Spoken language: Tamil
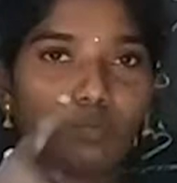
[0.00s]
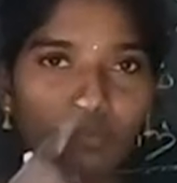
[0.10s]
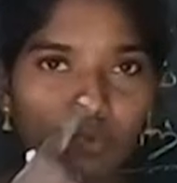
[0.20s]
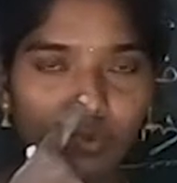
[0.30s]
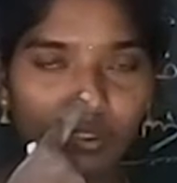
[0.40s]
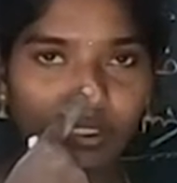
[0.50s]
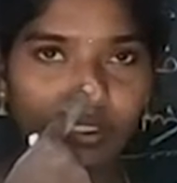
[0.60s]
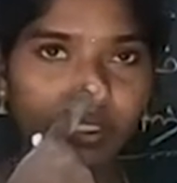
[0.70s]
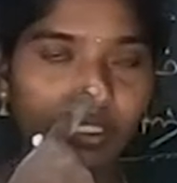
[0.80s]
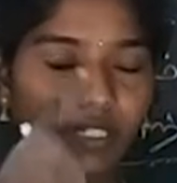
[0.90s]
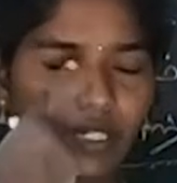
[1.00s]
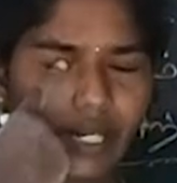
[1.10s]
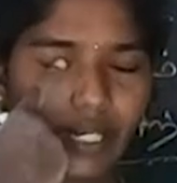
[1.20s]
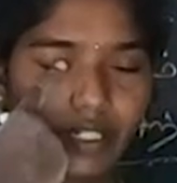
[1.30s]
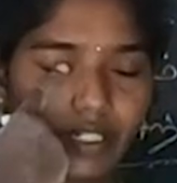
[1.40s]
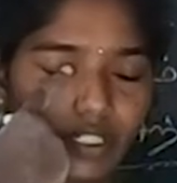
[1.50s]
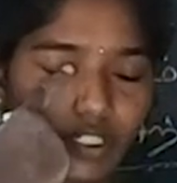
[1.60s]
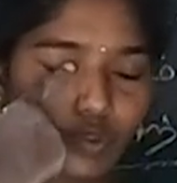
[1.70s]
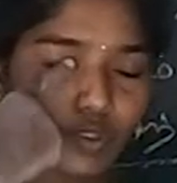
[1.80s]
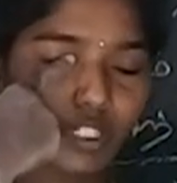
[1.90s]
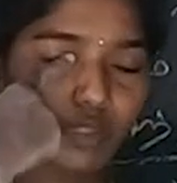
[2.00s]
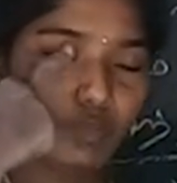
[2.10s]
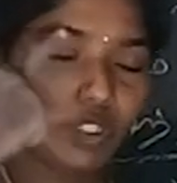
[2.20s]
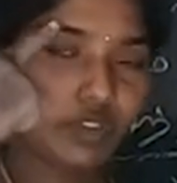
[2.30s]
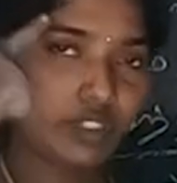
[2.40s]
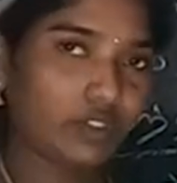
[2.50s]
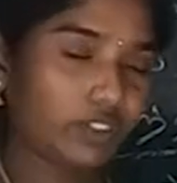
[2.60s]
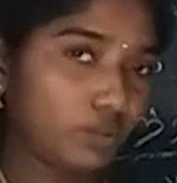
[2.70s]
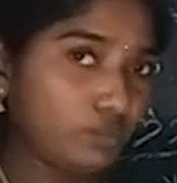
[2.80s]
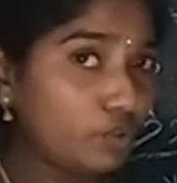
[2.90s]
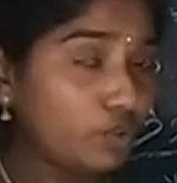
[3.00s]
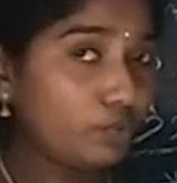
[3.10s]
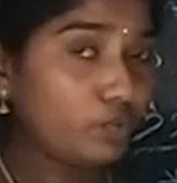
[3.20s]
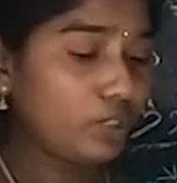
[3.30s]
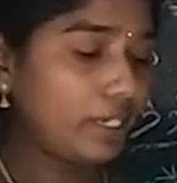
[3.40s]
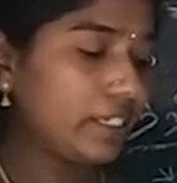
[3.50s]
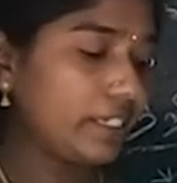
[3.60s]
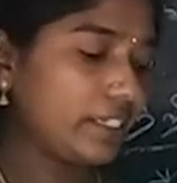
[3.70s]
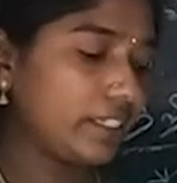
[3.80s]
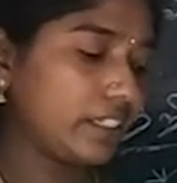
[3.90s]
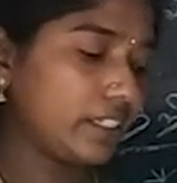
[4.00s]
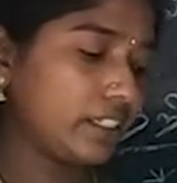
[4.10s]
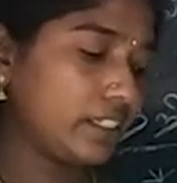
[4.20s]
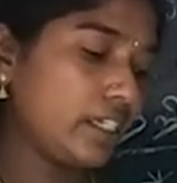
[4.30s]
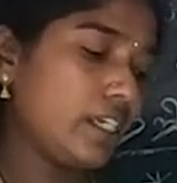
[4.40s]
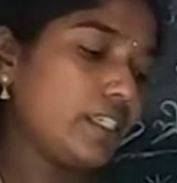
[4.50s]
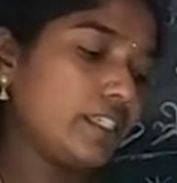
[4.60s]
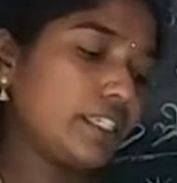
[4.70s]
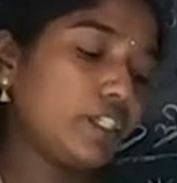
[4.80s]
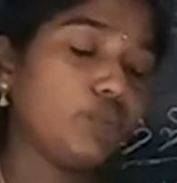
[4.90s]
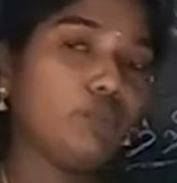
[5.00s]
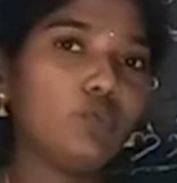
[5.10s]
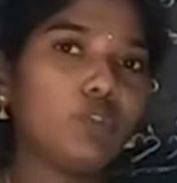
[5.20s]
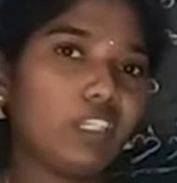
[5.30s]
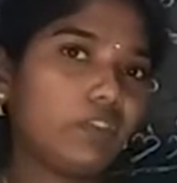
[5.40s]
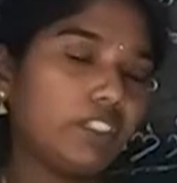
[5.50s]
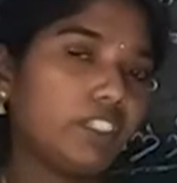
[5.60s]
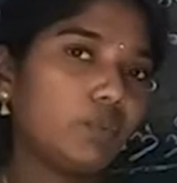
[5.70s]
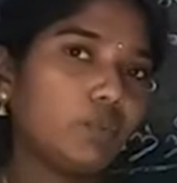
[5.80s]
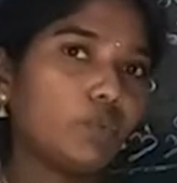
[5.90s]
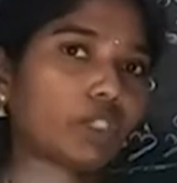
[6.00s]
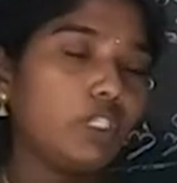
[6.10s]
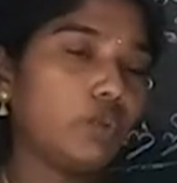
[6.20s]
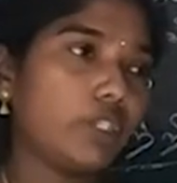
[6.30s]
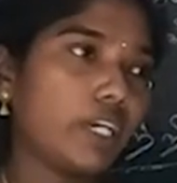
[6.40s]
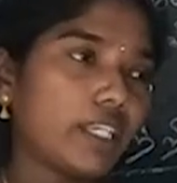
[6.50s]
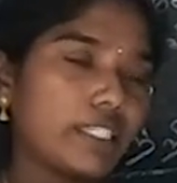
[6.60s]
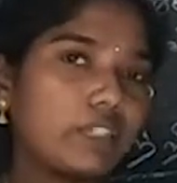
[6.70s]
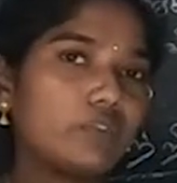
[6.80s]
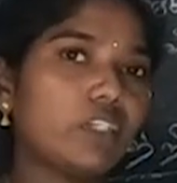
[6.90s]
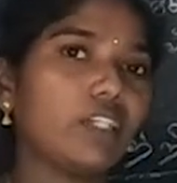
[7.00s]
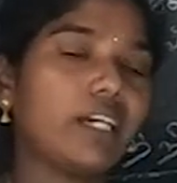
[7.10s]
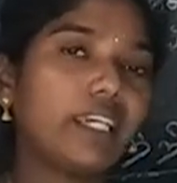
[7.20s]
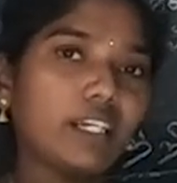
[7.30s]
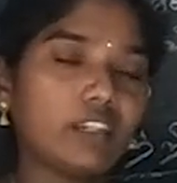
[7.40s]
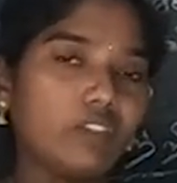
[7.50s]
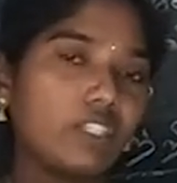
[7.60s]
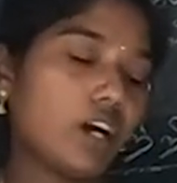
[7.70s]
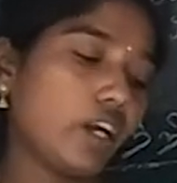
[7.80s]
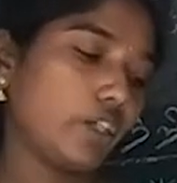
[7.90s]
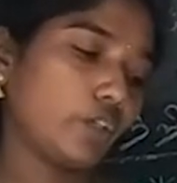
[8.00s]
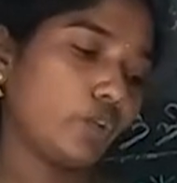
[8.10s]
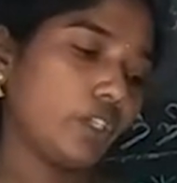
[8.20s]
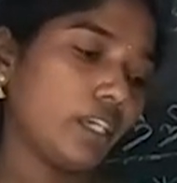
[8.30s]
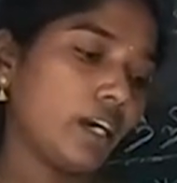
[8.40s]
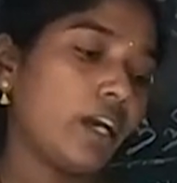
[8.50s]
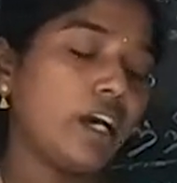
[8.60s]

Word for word: மூக்கு கண் இதனுடைய முடிவுகள் வந்து முன் மூலையில் இருக்குது சிறு மூளை வந்து நம்ம உடலுடைய அசைவுகள் கைகளை வந்து ஆட்டுறோம் இல்லையா